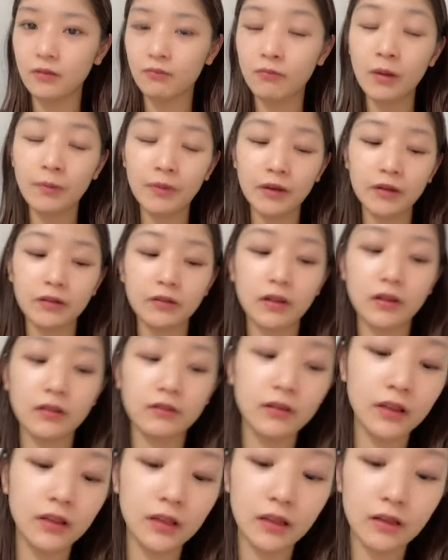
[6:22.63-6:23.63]
ママとか
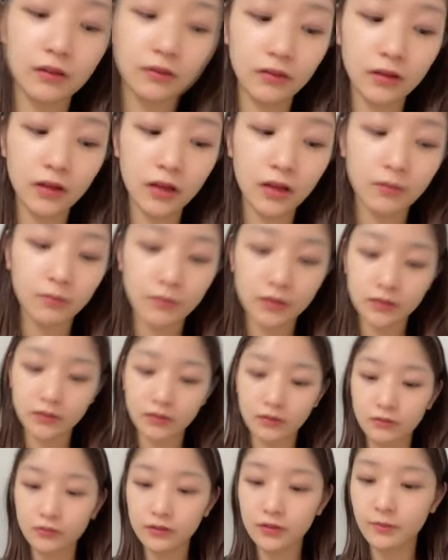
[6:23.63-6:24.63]
の意見とか、まあ、そ
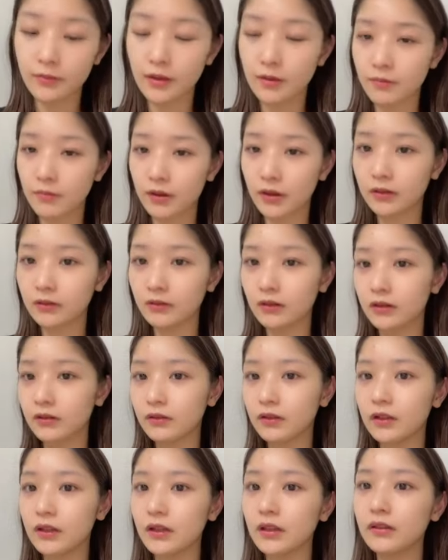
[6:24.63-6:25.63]
れこそメンバーとか
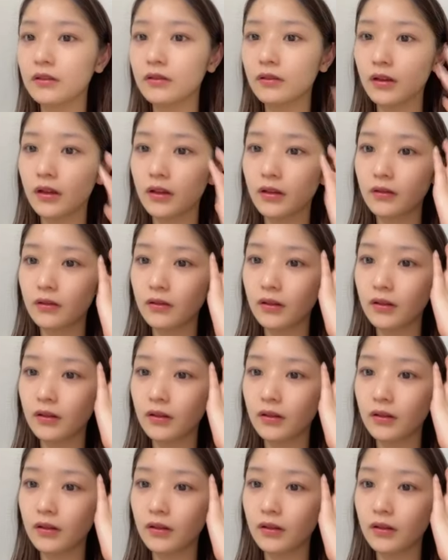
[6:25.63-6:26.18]
の意見とか